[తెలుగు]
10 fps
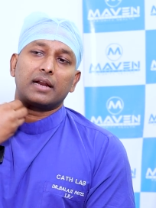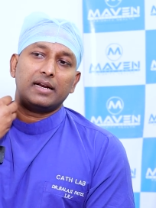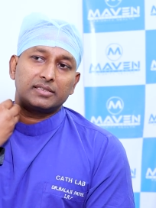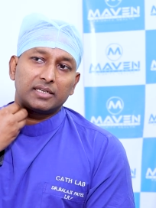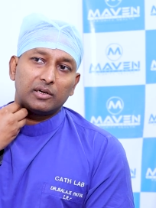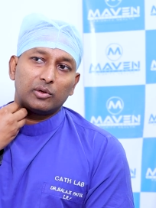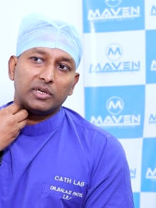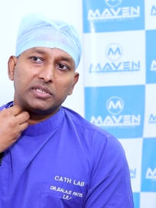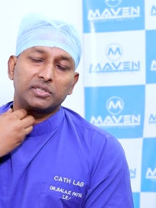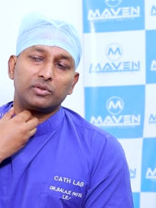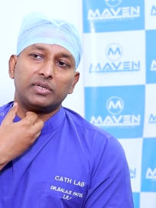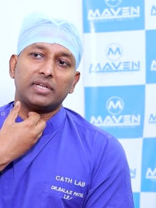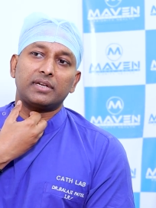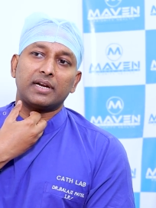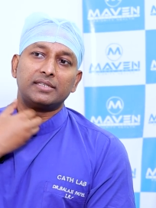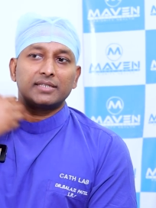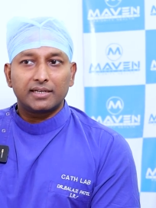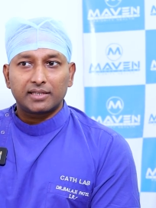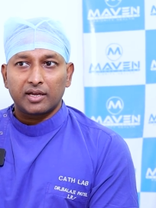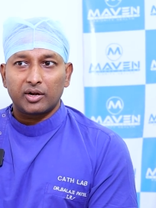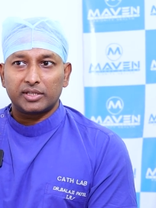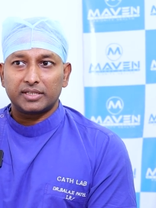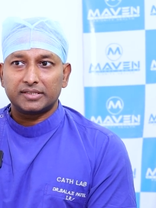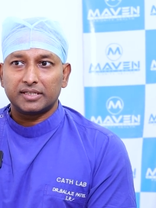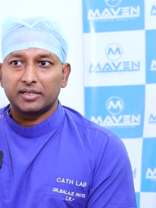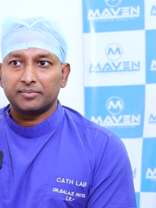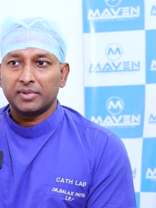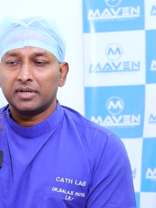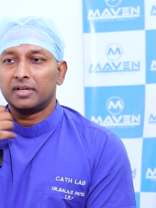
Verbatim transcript: రైట్ సైడ్లో లీజన్ ఉంటే రైట్ సైడ్ థైరాయిడ్ తీసేయడం